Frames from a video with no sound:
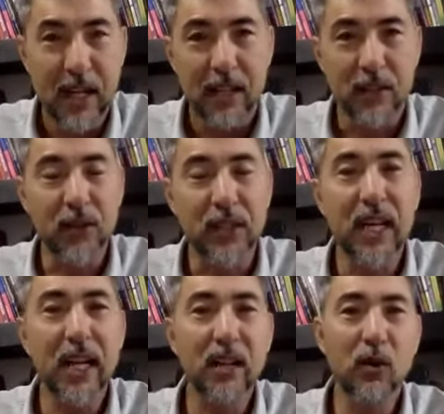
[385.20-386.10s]
Но
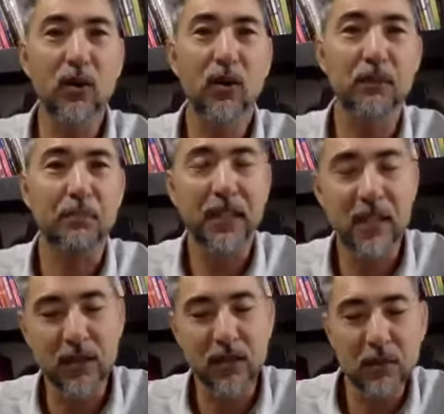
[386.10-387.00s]
диалог, он
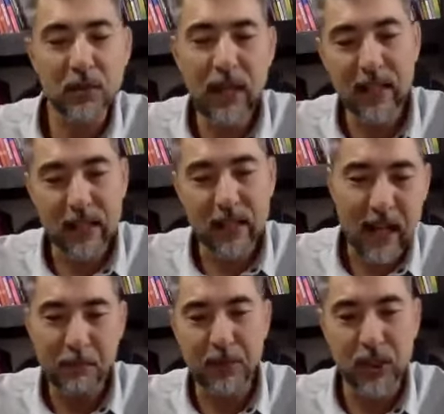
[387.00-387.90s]
подразумевает
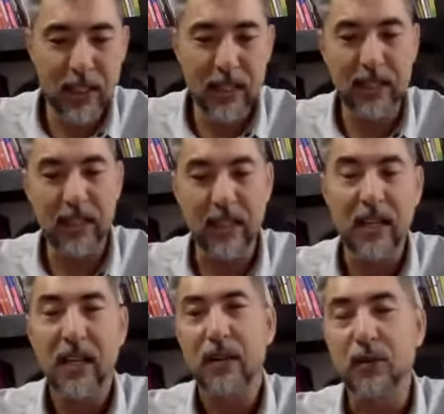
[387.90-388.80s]
общение,
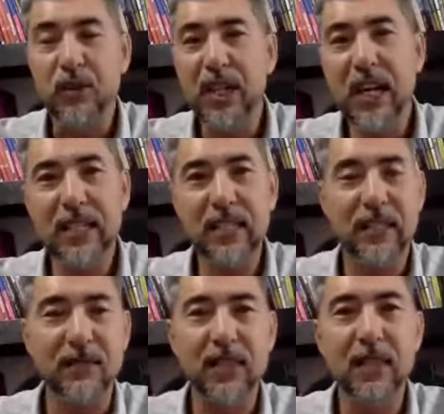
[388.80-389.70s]

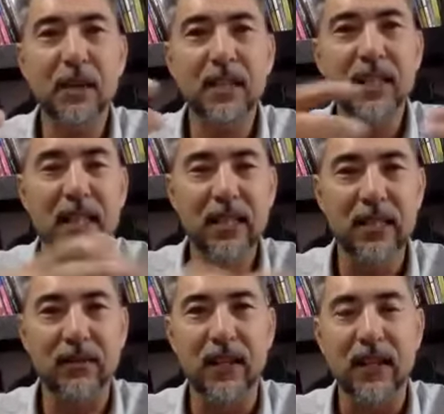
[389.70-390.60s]
участие,
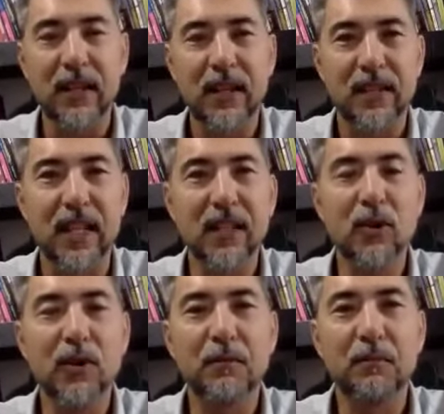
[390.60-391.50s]
взаимодействие.
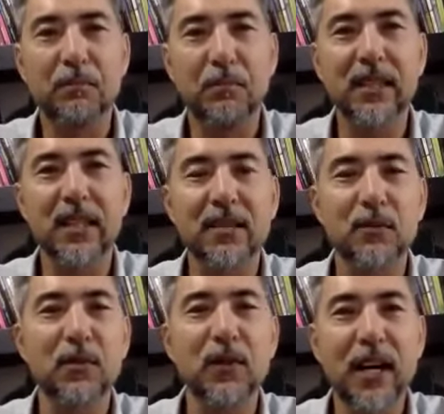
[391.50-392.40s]
Диалог
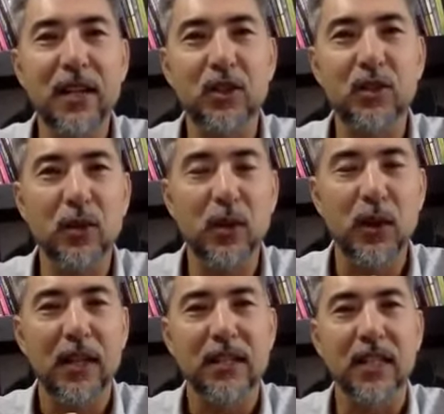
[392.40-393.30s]
подразумевает,
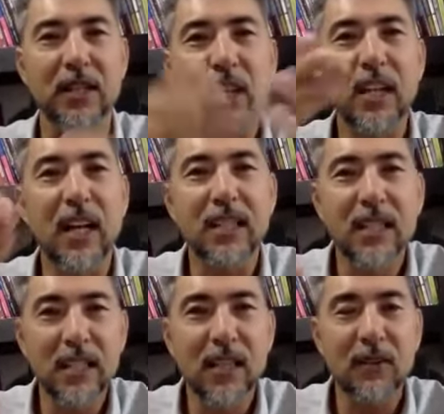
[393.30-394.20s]
что сначала
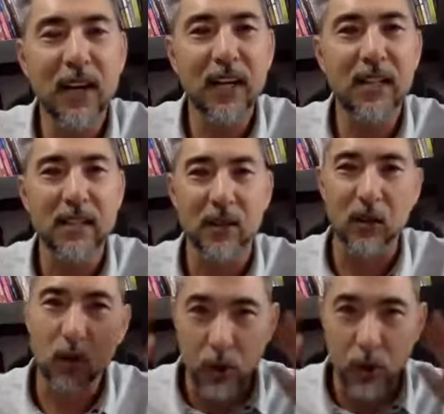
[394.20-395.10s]
один говорит,
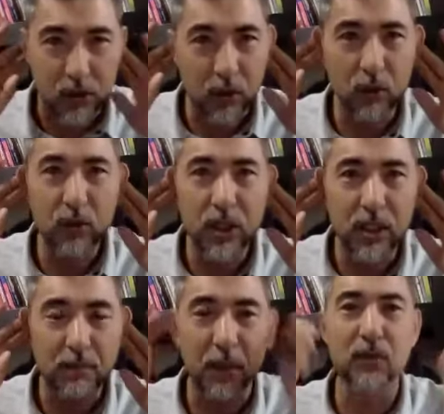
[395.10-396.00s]
другой
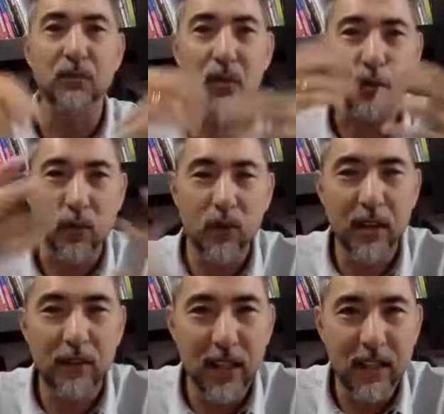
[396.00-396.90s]
слушает, потом другой
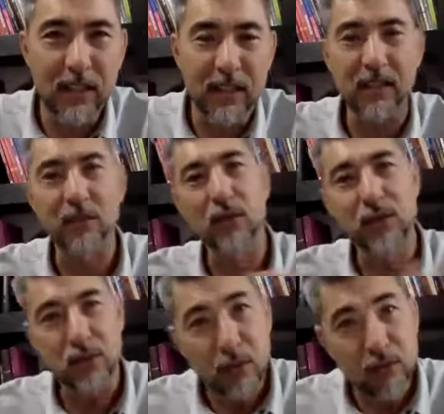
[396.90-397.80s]
говорит, и
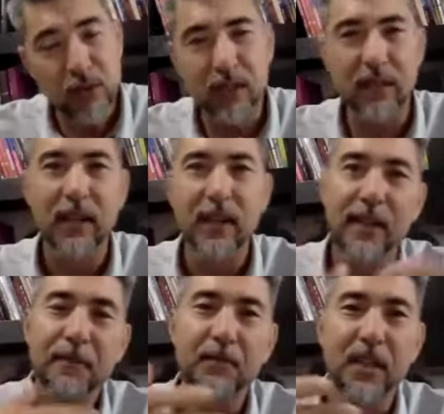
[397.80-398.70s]
тот слушает.
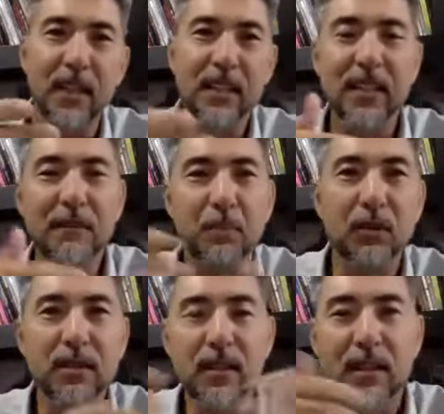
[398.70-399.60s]
Это не
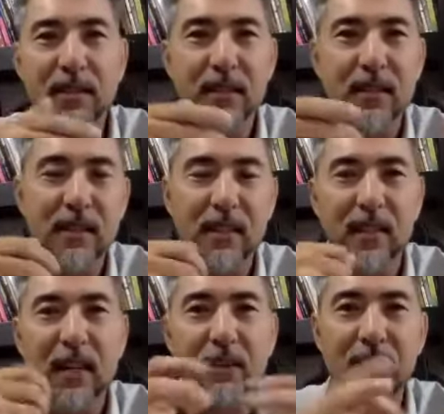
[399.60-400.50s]
просто, знаете,
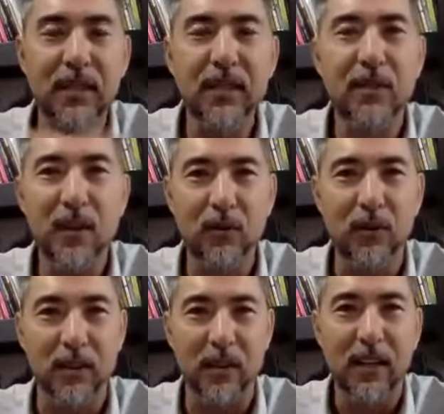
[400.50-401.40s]
игра в одни
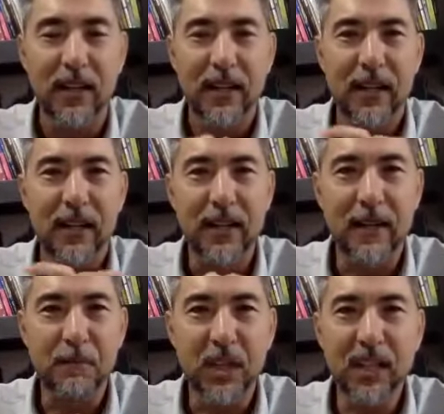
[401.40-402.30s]
ворота.
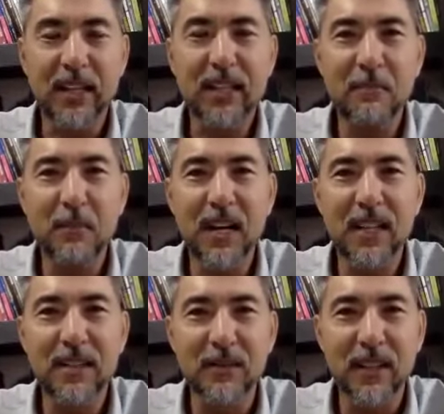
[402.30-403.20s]
Э, иногда
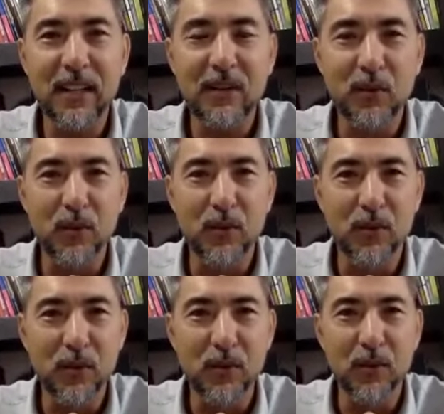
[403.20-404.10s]
молитва
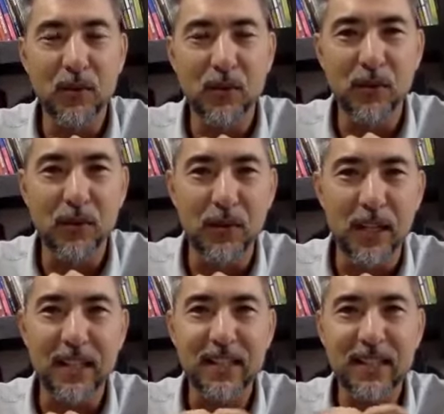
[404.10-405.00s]
у, у
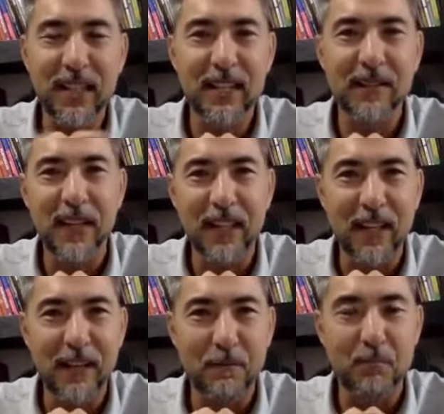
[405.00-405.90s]
христиан,
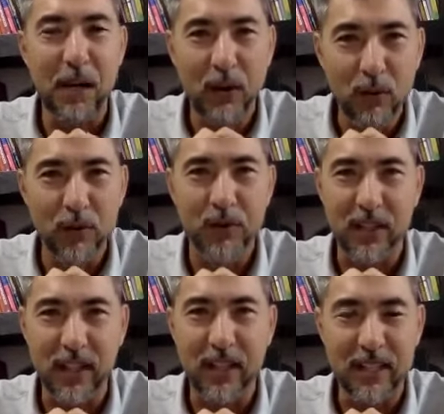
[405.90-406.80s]
она похожа
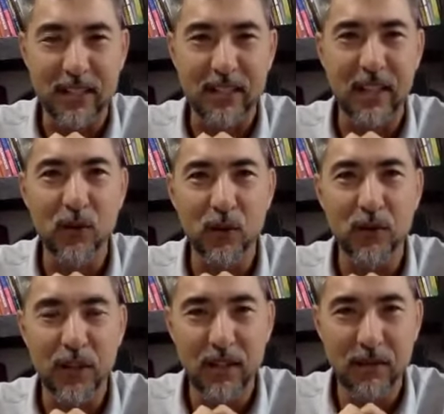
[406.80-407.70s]
как раз на игру
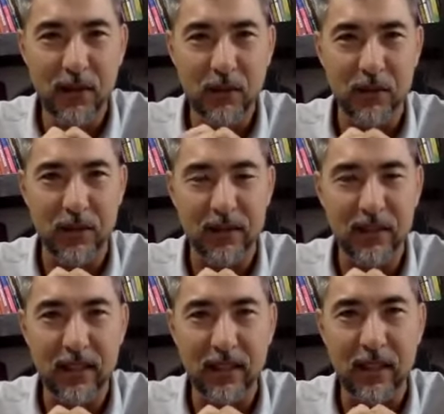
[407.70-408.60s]
в одни ворота.
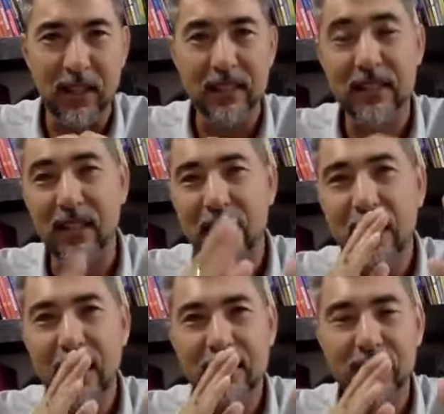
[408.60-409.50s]
Знаете, так
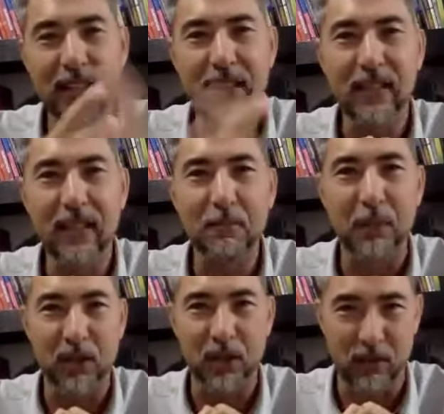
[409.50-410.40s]
отстрелялся и, и
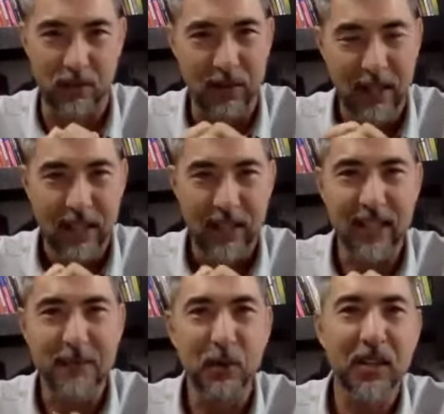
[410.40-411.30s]
пошел.
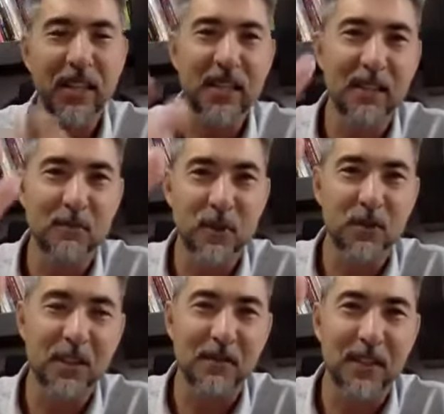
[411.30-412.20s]
Господь хотел ему
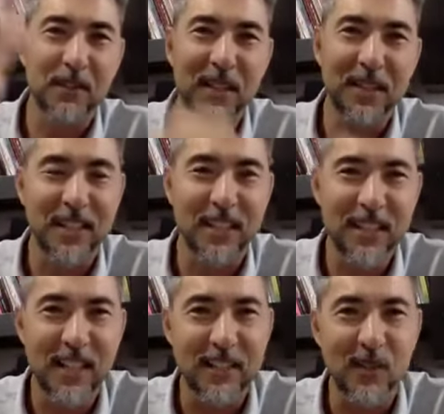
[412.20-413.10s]
что-то в ответ
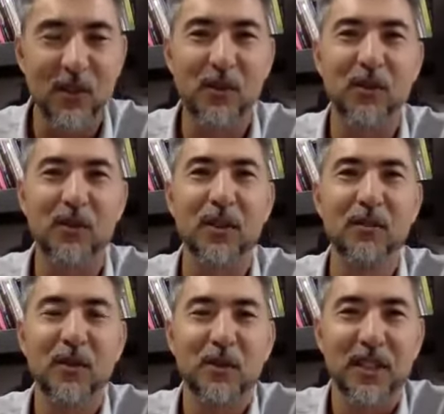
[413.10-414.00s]
сказать, но у
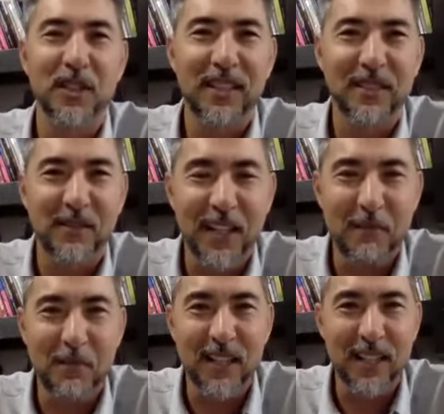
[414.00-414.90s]
него уже
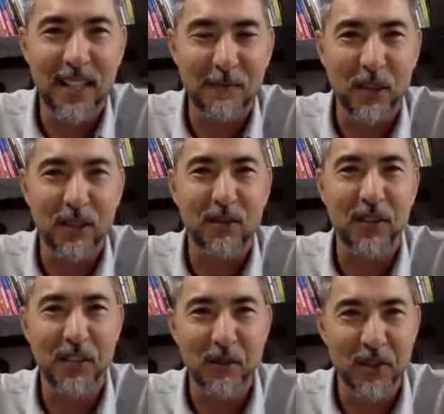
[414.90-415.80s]
времени нет,
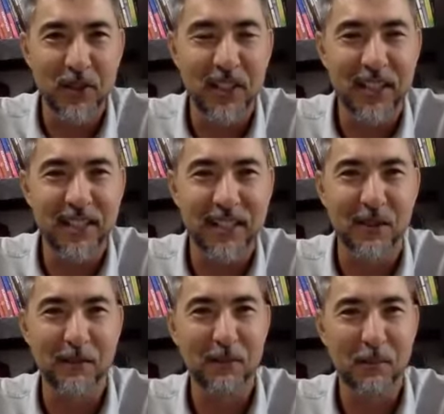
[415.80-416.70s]
патроны кончились, и
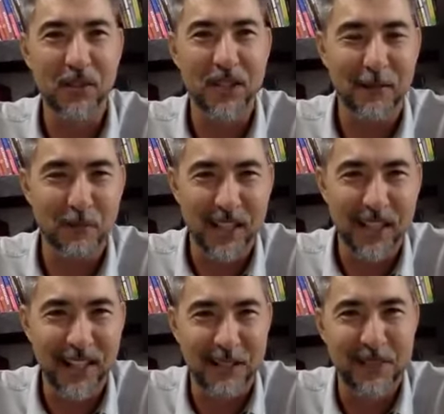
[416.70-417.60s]
он побежал по
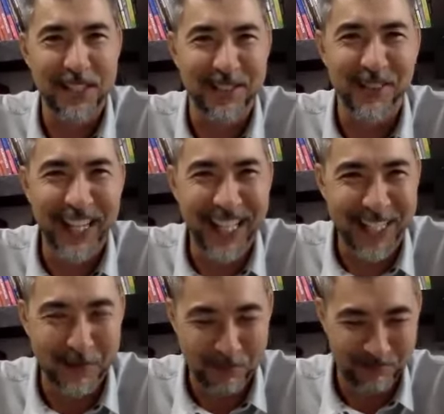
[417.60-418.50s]
делам
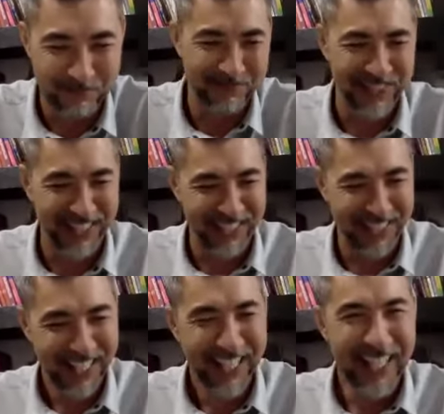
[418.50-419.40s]
своим.
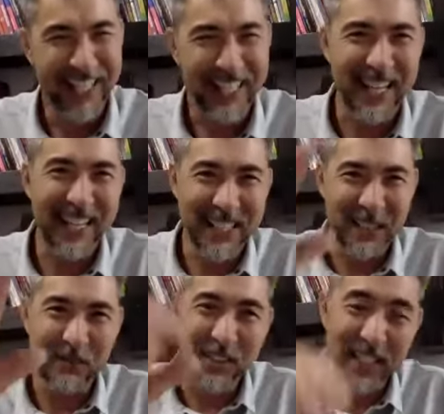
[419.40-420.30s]

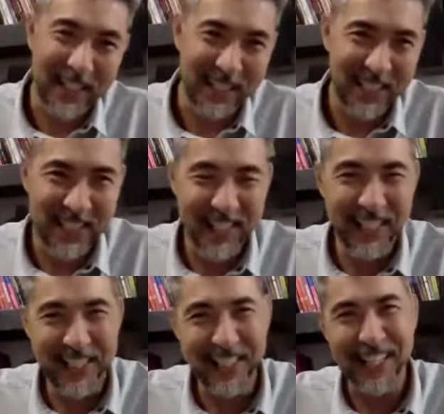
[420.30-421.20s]
Конечно, вы так не
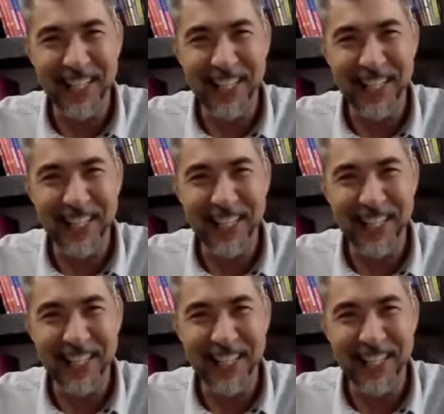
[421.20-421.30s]
делаете.